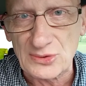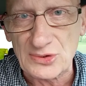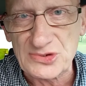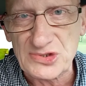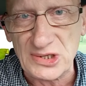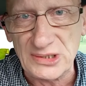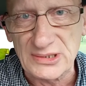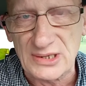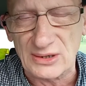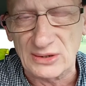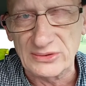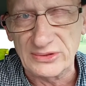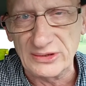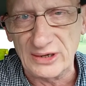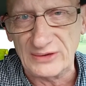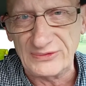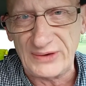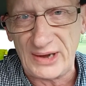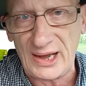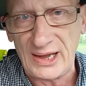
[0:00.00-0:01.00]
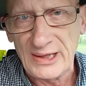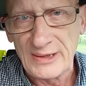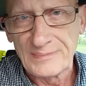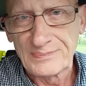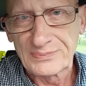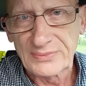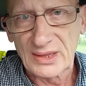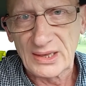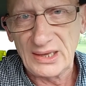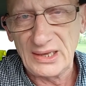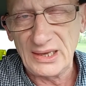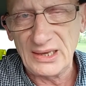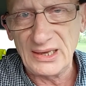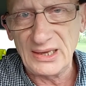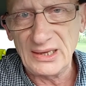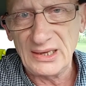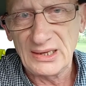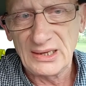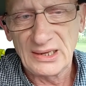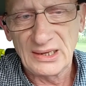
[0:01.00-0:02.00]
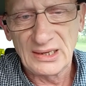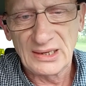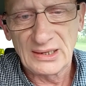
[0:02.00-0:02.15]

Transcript: Kruszynko od nowa, yy,